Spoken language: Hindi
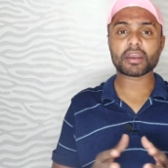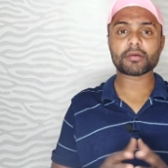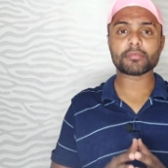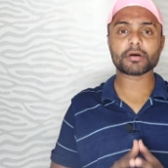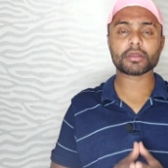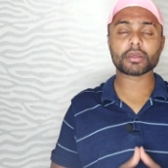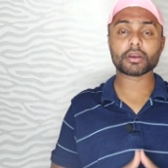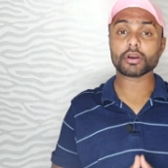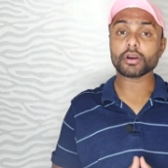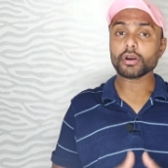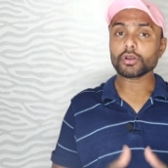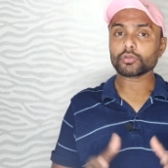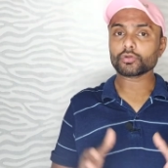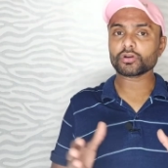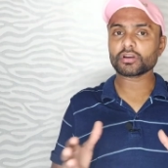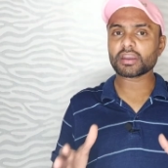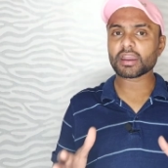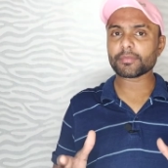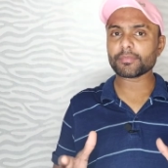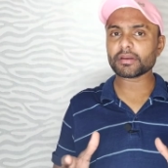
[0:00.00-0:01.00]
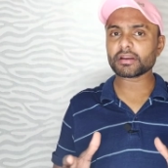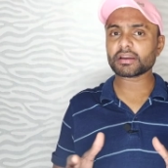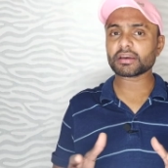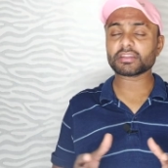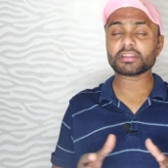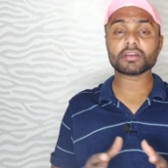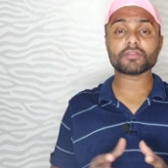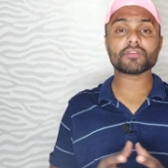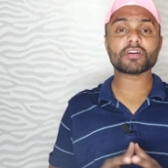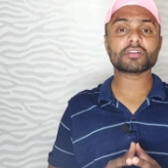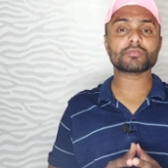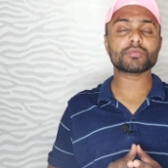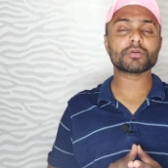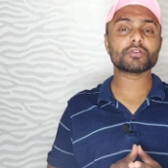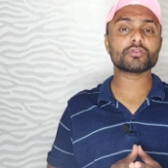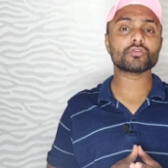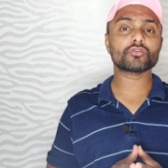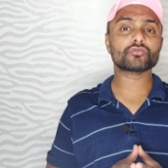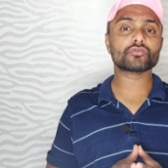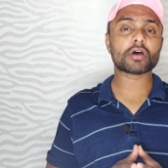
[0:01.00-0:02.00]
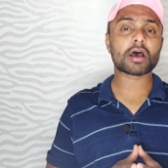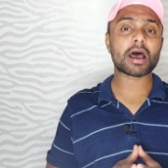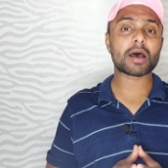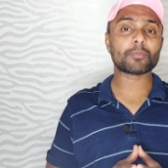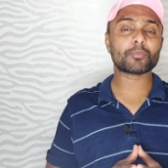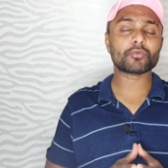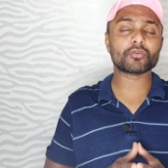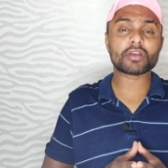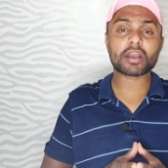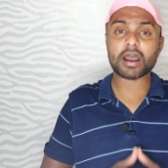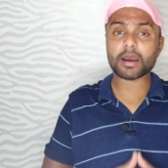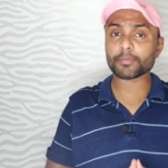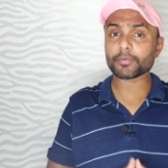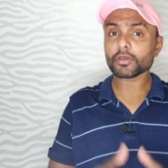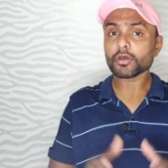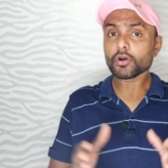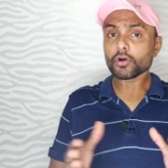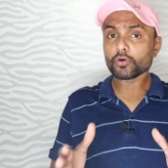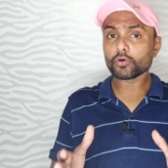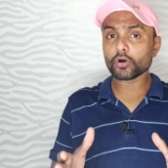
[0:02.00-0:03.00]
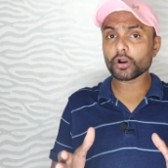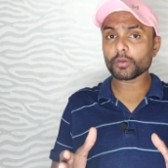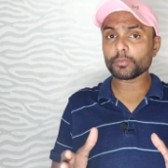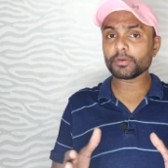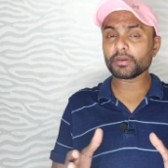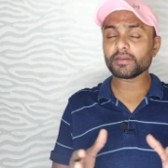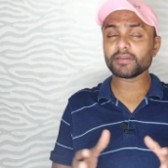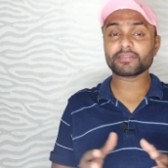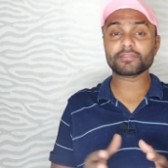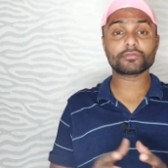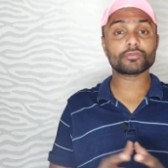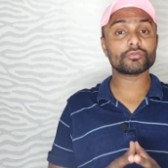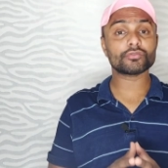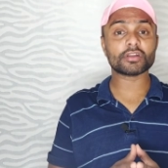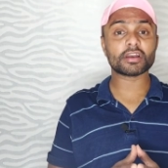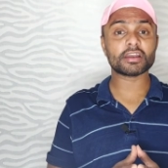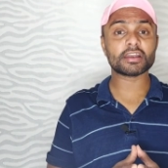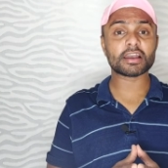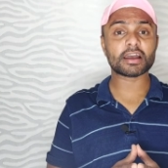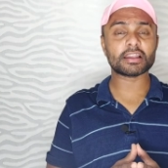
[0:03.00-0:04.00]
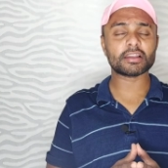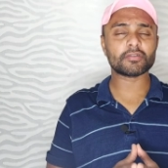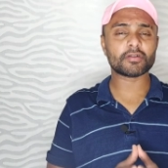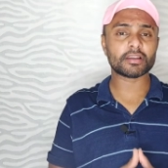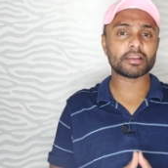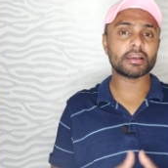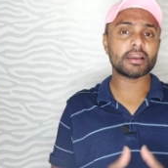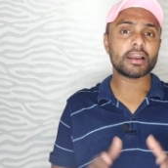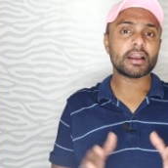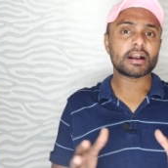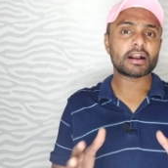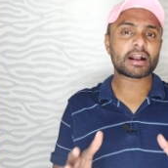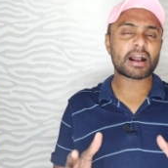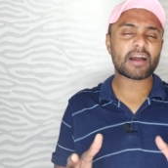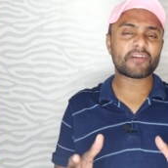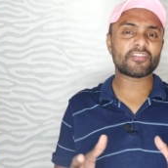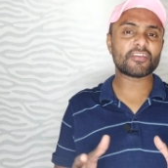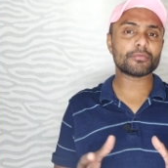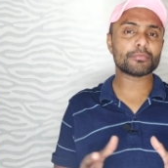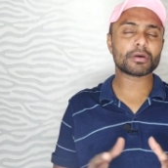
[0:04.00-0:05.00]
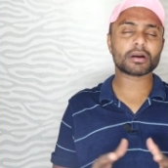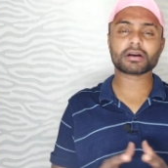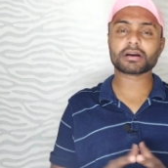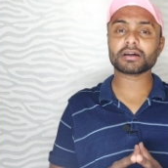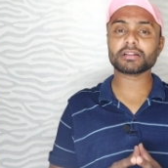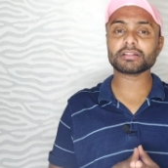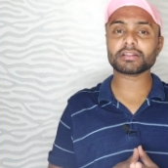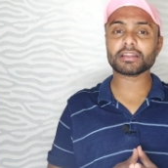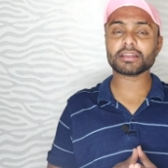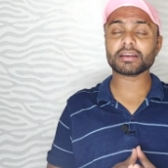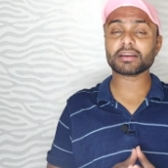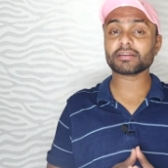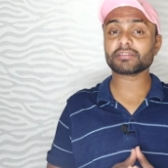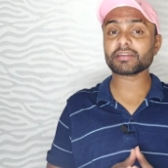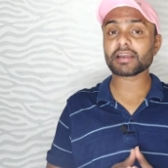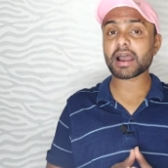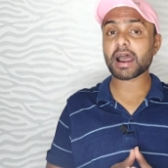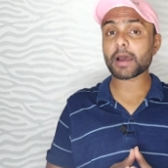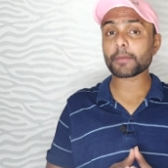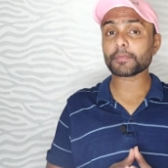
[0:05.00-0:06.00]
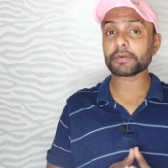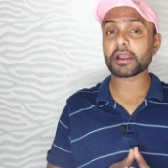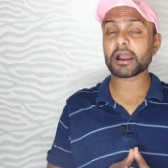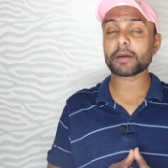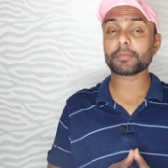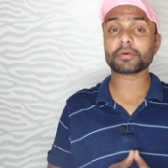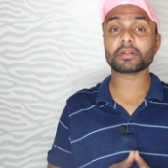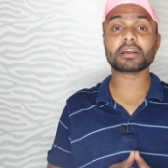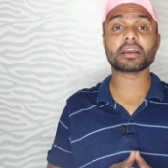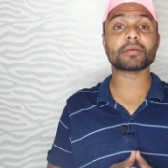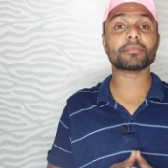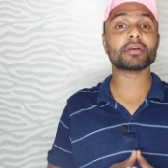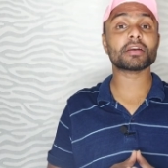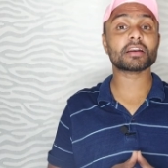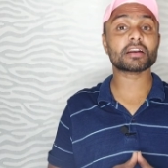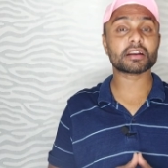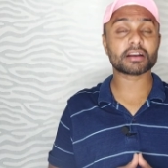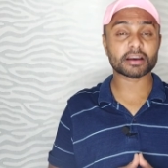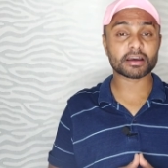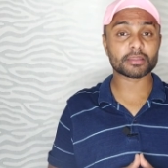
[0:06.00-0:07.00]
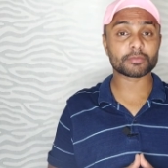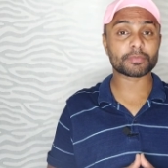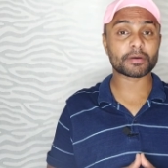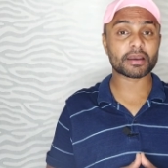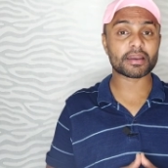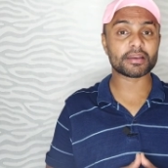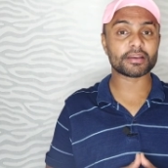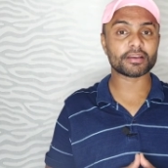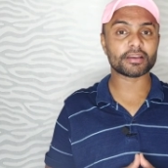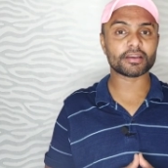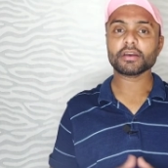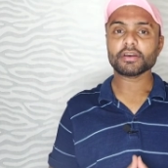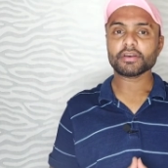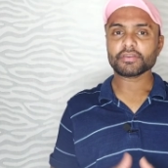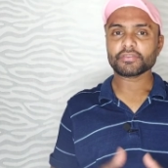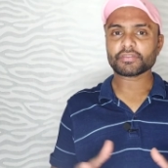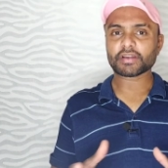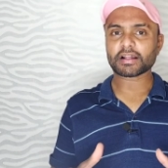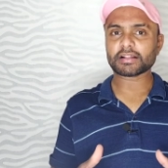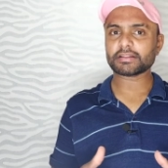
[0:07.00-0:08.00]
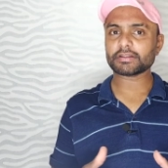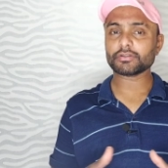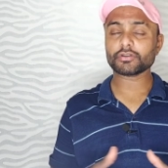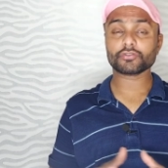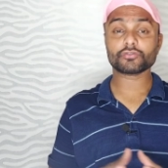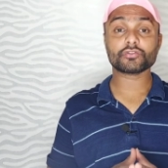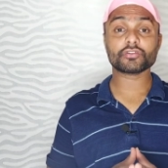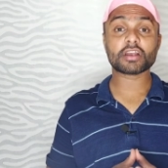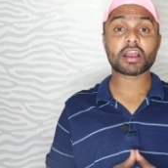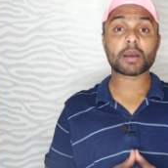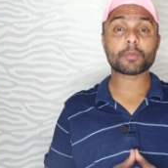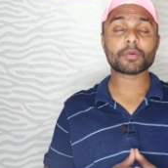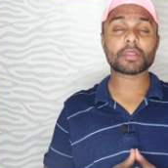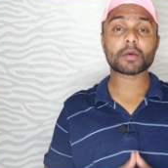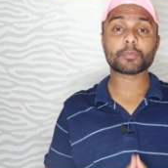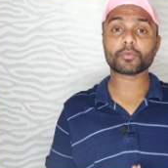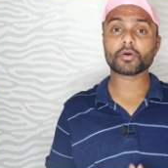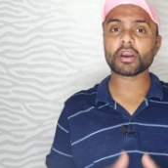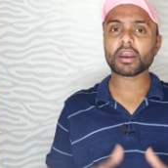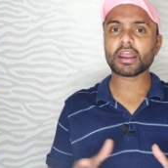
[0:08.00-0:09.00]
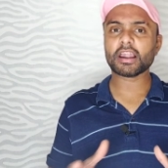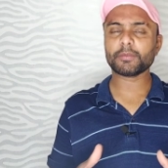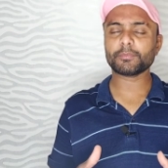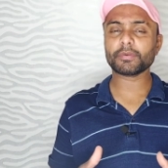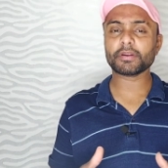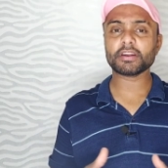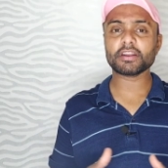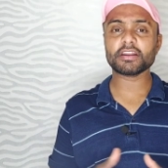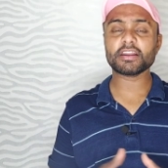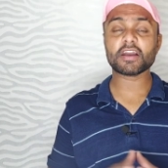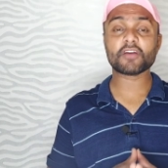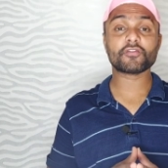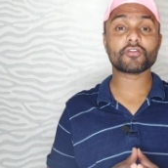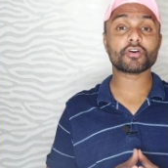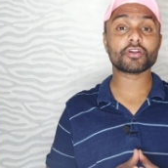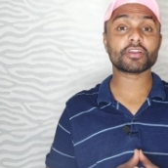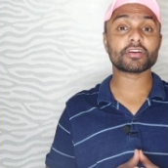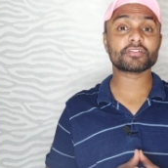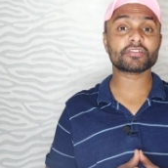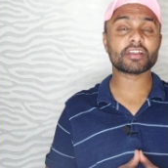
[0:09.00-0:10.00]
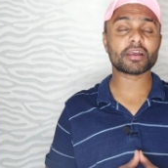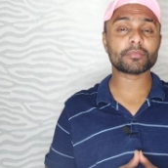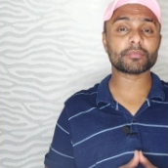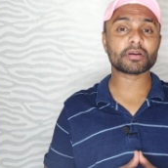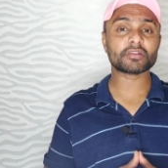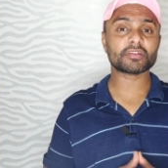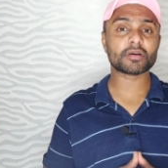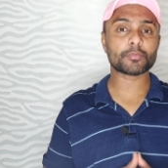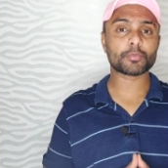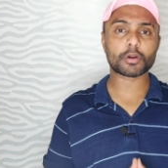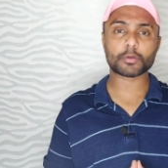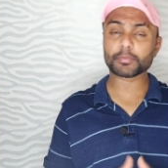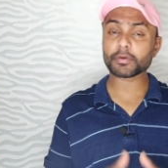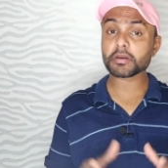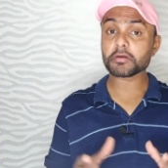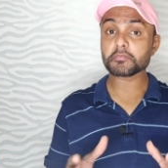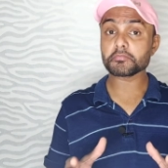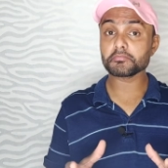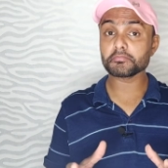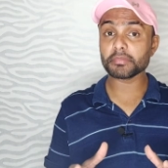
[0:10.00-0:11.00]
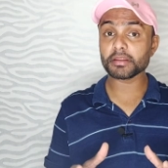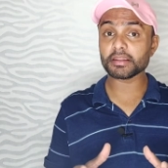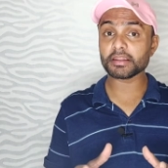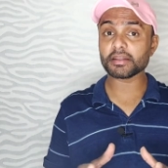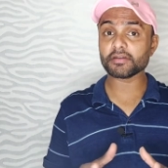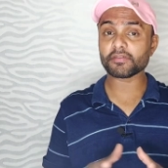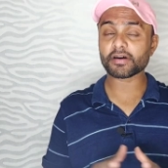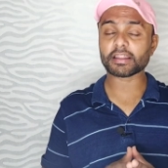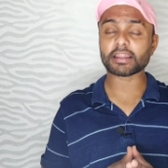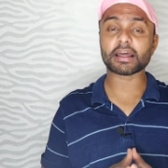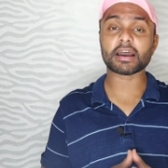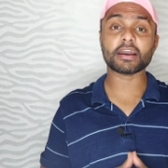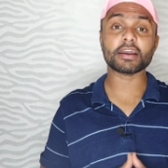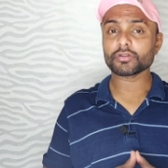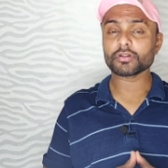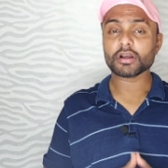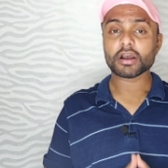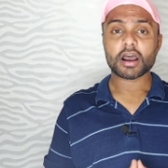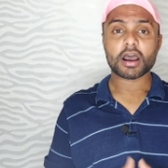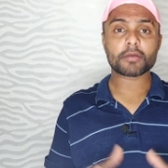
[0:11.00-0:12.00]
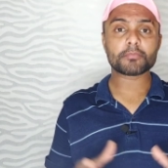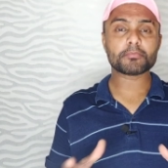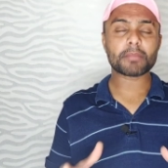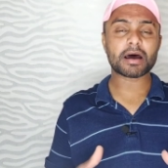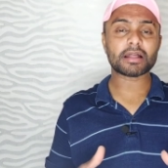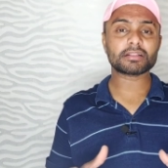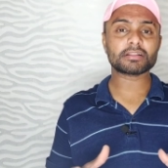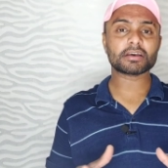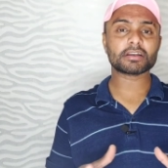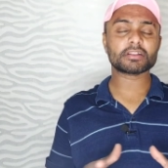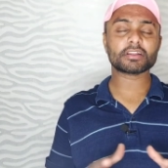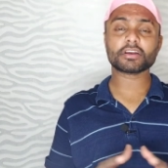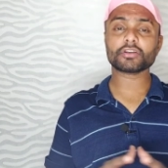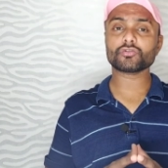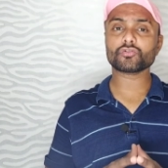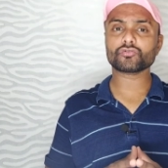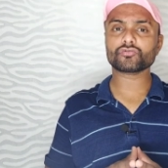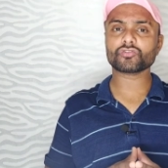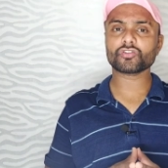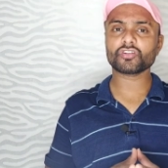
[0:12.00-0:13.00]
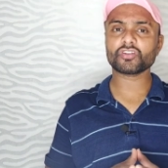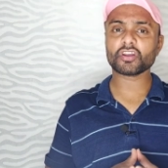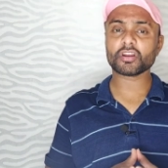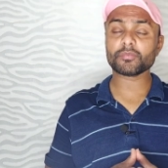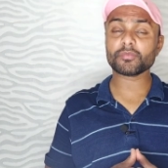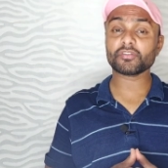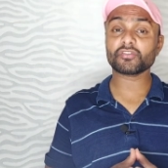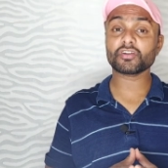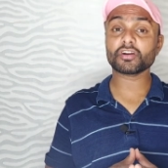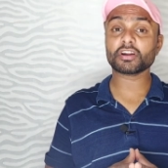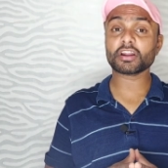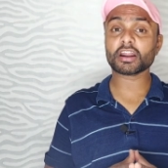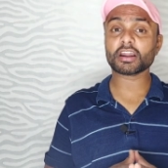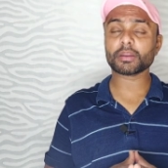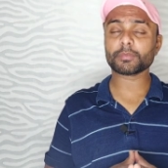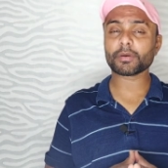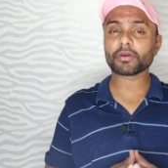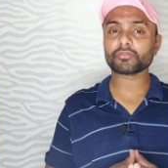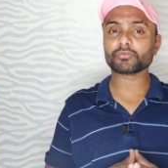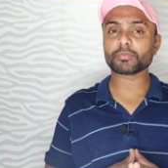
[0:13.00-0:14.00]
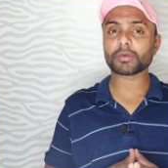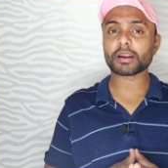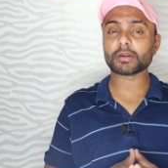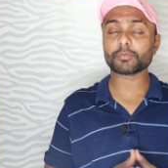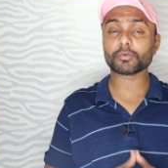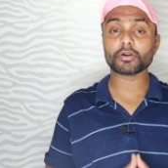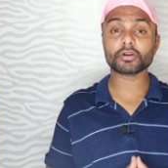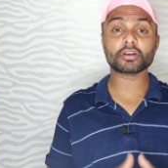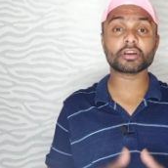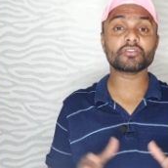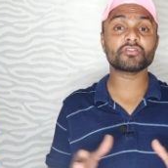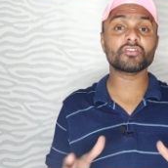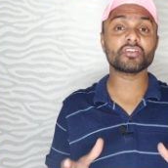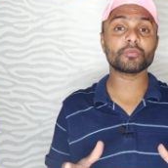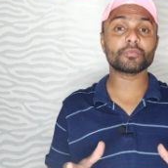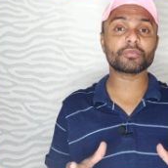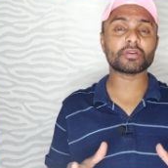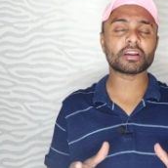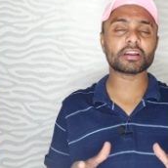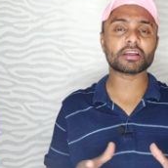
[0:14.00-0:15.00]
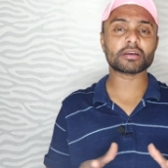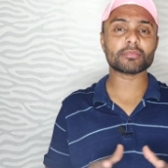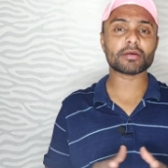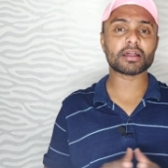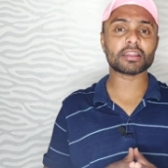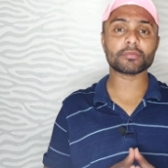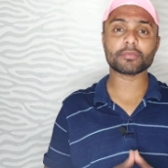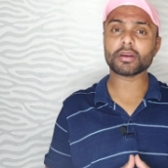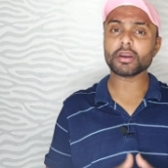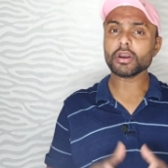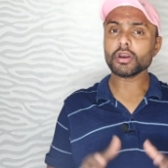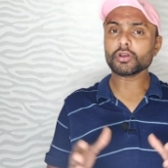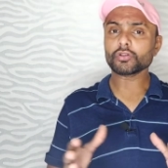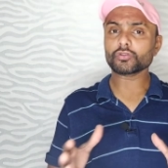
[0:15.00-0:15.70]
आप गेमर है तो गेमिंग करते वक्त भी दोस्तों आपको यहाँ पर कोई भी इश्यू नहीं आने वाली काफ़ी मक्खन तरीके से आप यहाँ पर गेमिंग कर पाएंगे साथ ही दोस्तों यहाँ पर आपको एल पी डी डी रैम का सपोर्ट भी मिलने वाला है अब बात करते हैं दोस्तों रियलमी सी थर्टी स्मार्टफोन की चिपसेट के बारे में